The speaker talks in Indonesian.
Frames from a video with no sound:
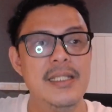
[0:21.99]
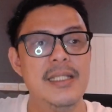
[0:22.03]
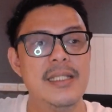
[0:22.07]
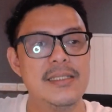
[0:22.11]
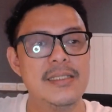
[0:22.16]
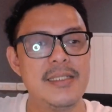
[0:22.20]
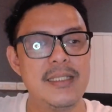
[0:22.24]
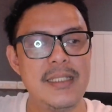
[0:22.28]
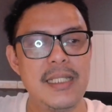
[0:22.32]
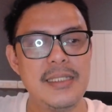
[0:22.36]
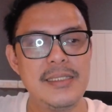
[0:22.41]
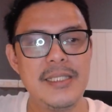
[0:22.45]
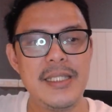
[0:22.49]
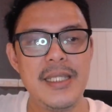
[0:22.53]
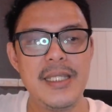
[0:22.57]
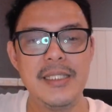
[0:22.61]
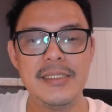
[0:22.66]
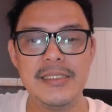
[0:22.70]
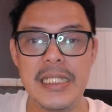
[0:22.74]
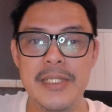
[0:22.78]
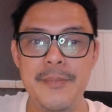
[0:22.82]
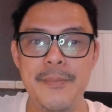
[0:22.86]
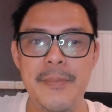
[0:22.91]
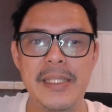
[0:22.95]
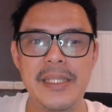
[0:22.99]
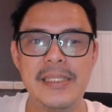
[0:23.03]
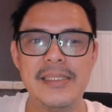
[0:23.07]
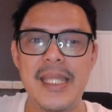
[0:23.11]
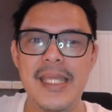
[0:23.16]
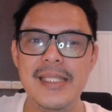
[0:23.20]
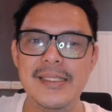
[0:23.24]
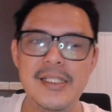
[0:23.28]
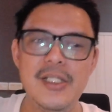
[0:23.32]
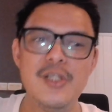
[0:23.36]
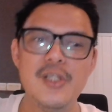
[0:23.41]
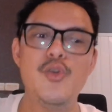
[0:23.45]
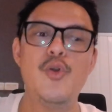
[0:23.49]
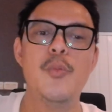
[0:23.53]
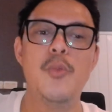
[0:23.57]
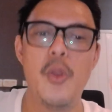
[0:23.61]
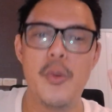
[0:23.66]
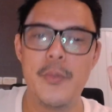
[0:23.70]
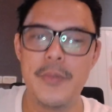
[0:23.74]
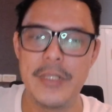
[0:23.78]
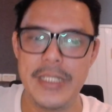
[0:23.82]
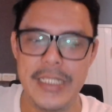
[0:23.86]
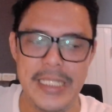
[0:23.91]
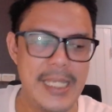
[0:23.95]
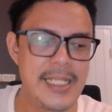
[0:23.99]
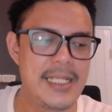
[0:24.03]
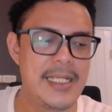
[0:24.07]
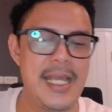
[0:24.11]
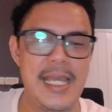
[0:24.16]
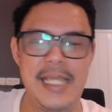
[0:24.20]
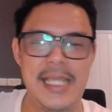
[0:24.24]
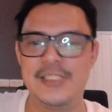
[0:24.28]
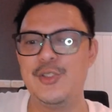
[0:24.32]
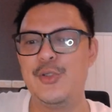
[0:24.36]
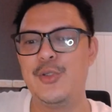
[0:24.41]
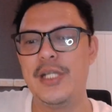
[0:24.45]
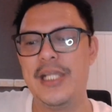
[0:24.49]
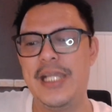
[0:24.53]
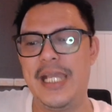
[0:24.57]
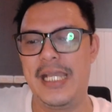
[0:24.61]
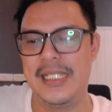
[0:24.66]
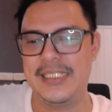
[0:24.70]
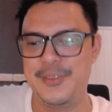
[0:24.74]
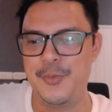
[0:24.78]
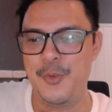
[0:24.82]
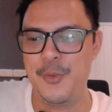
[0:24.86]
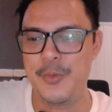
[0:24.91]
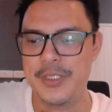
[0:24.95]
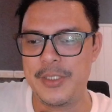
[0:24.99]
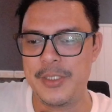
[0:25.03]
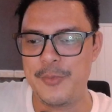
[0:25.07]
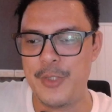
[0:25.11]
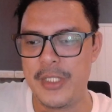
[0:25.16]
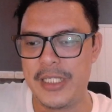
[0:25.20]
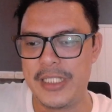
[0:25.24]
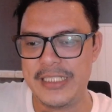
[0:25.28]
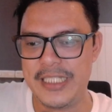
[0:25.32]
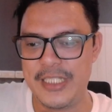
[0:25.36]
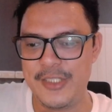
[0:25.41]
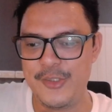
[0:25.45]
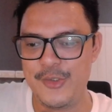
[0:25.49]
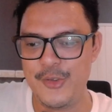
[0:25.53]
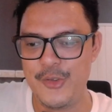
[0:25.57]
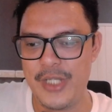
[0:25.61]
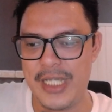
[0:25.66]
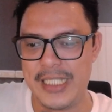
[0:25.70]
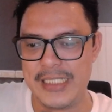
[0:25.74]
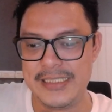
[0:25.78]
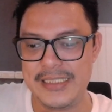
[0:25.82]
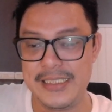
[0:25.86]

Ternyata yang jadi main title gue belum react guys. Oke okay guys, sebelum kita mulai kita dulu guys.